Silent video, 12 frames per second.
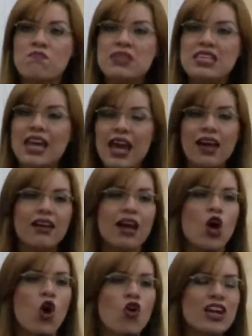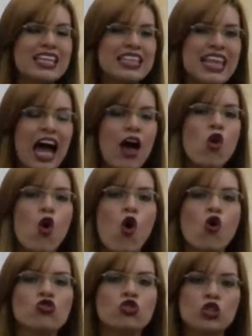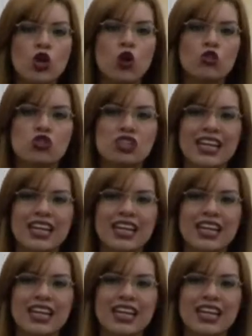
bien conectado con Dios.